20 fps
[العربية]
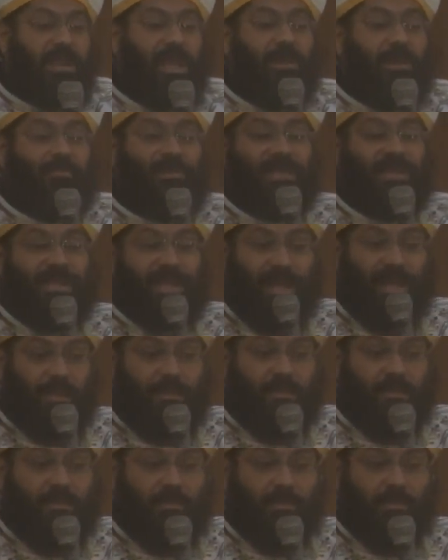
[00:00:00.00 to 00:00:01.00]
قبليها
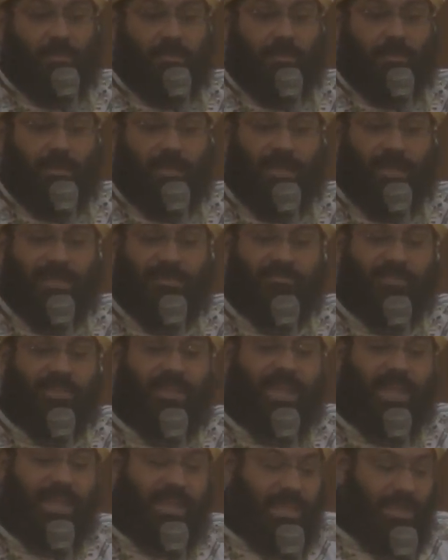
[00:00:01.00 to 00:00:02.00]
كان في
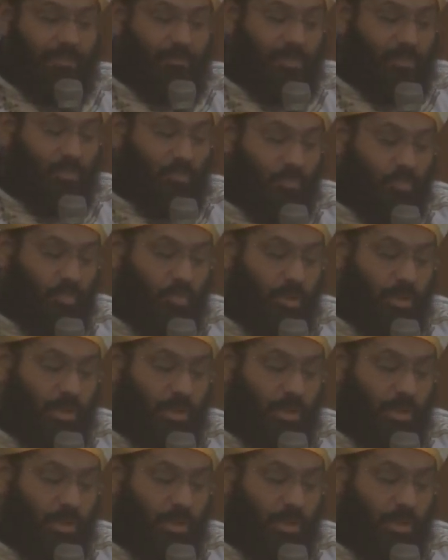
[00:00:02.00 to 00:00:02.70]
آية بتقول